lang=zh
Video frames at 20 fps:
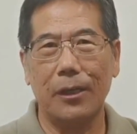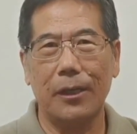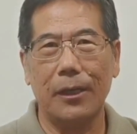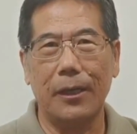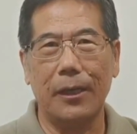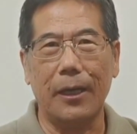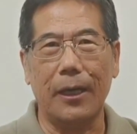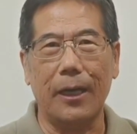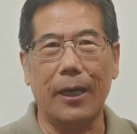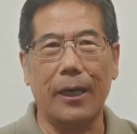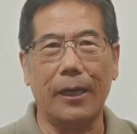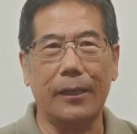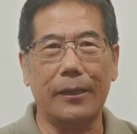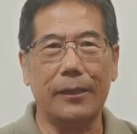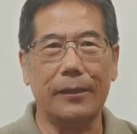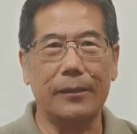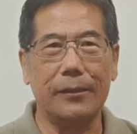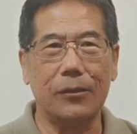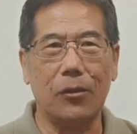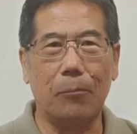啊
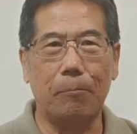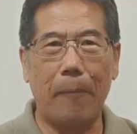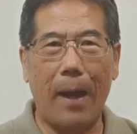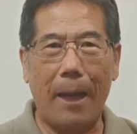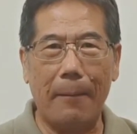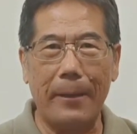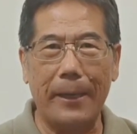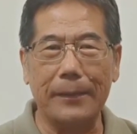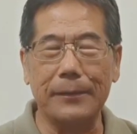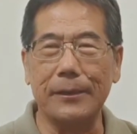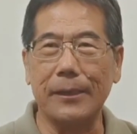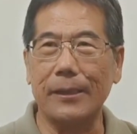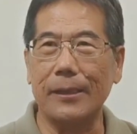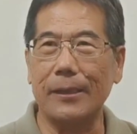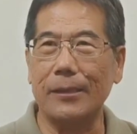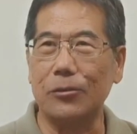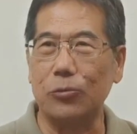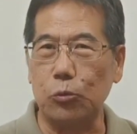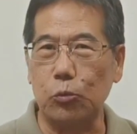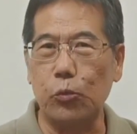有罢免这个
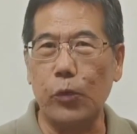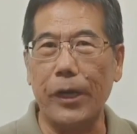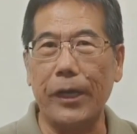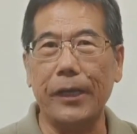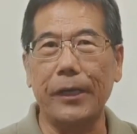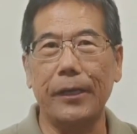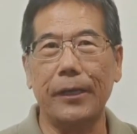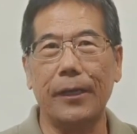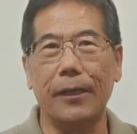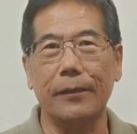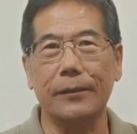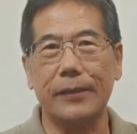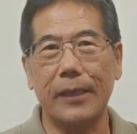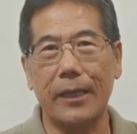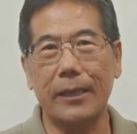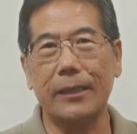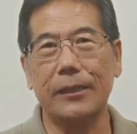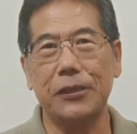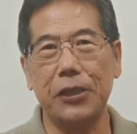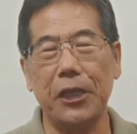主委啊这样
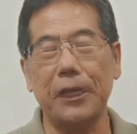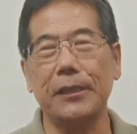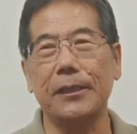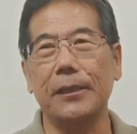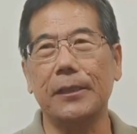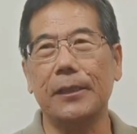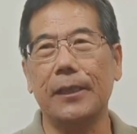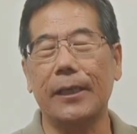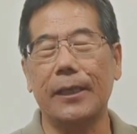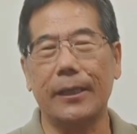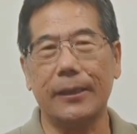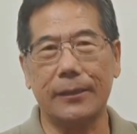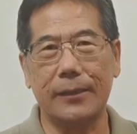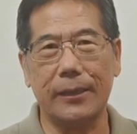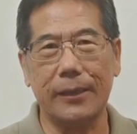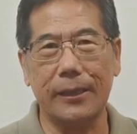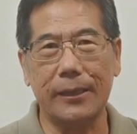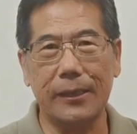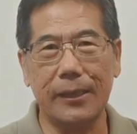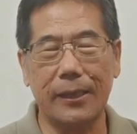的前呃
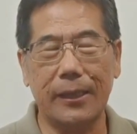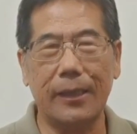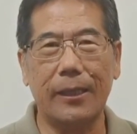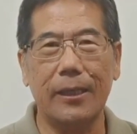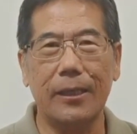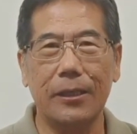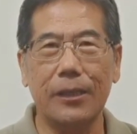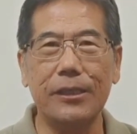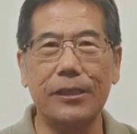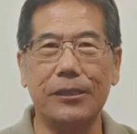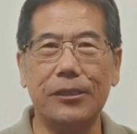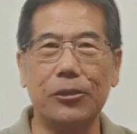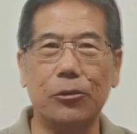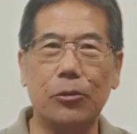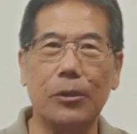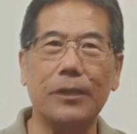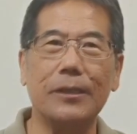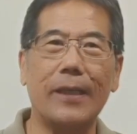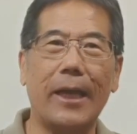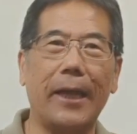的一个例子
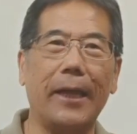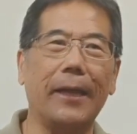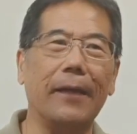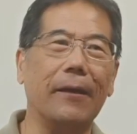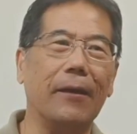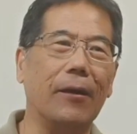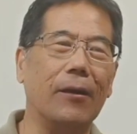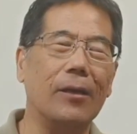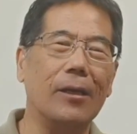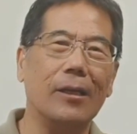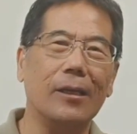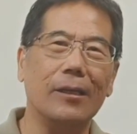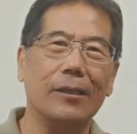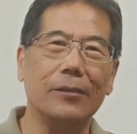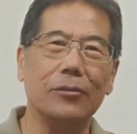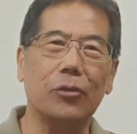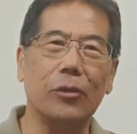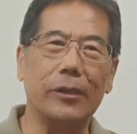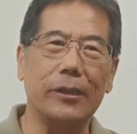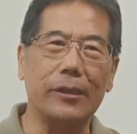存在啊，
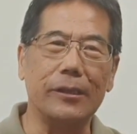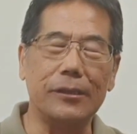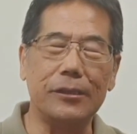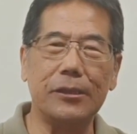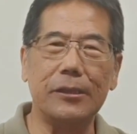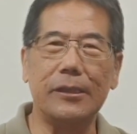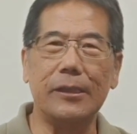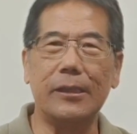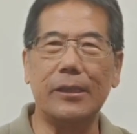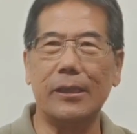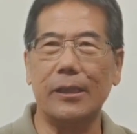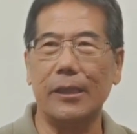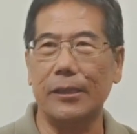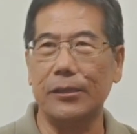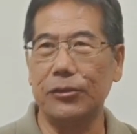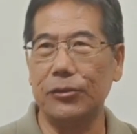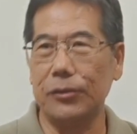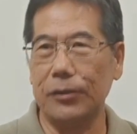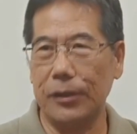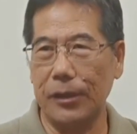所以以至于可
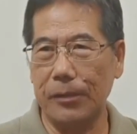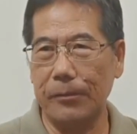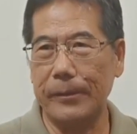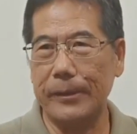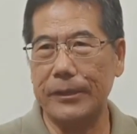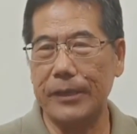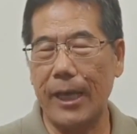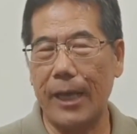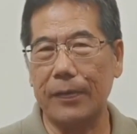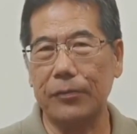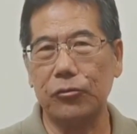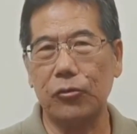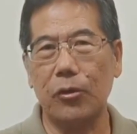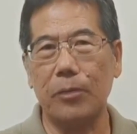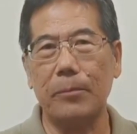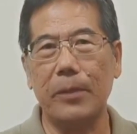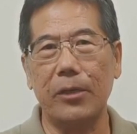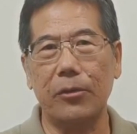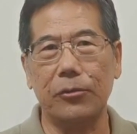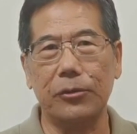能因为这样，所以
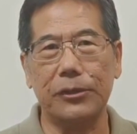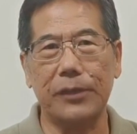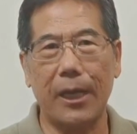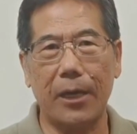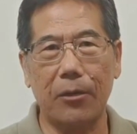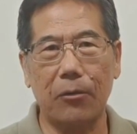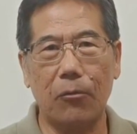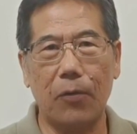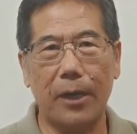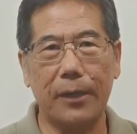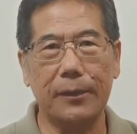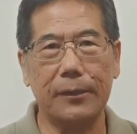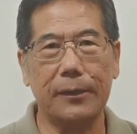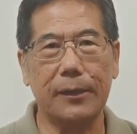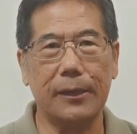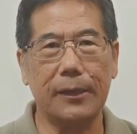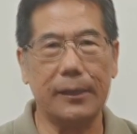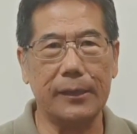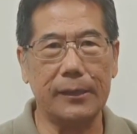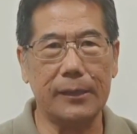没有相关的
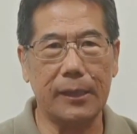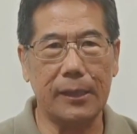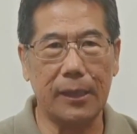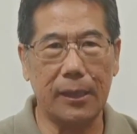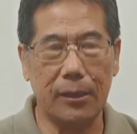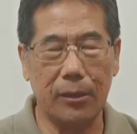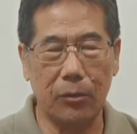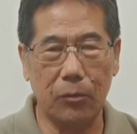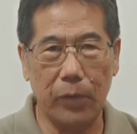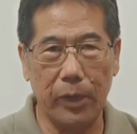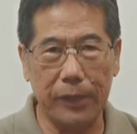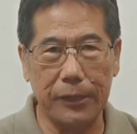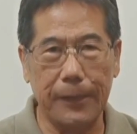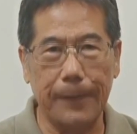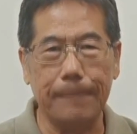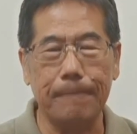一个规定